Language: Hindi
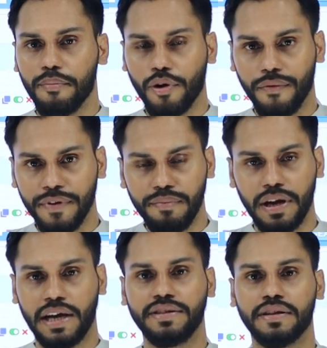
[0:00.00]
प्रॉफिट
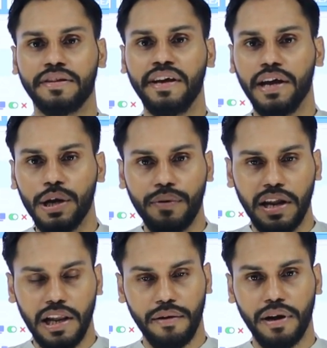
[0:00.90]
बना सकते हैं
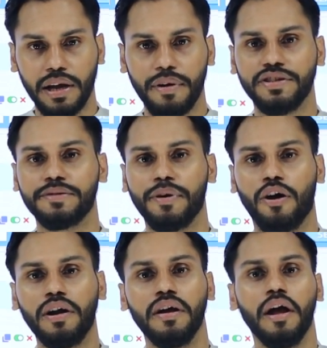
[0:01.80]
इंट्राडे लेवल के बेसिस पे
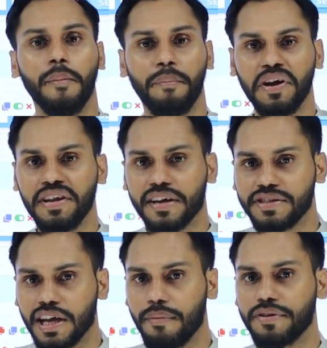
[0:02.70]
और बी
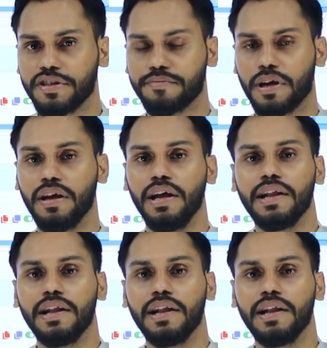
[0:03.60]
के बेसिस पे